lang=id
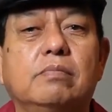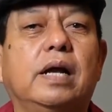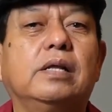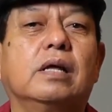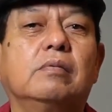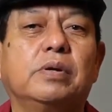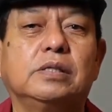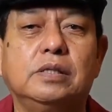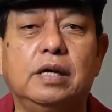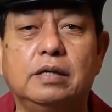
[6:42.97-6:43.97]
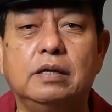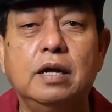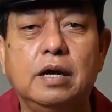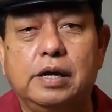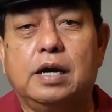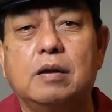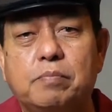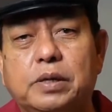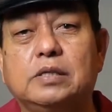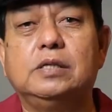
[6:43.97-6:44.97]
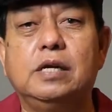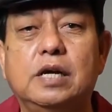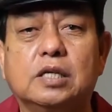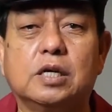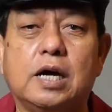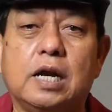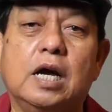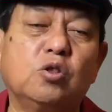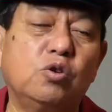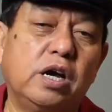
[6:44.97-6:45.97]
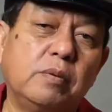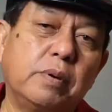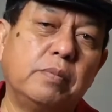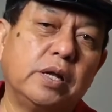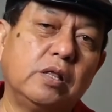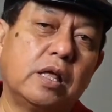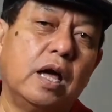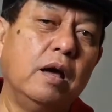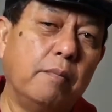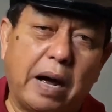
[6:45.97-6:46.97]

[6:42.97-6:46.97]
mantan presiden dengan presiden yang sekarang atau dengan pemerintah,